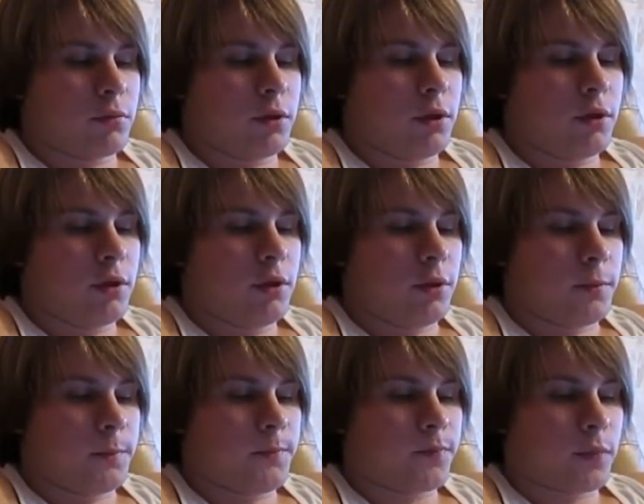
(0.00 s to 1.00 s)
перейти
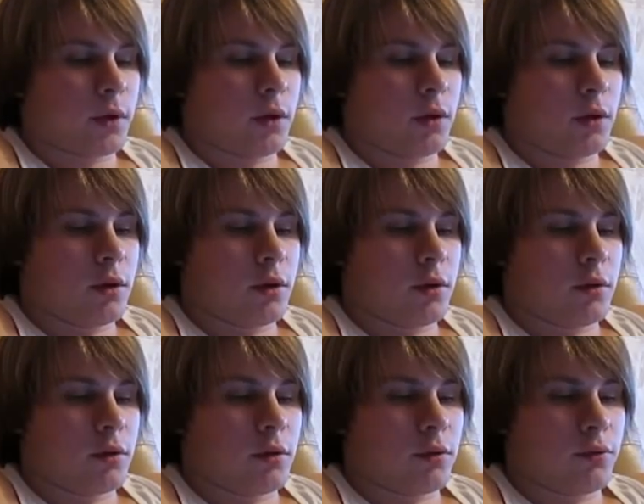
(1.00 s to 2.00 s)
а,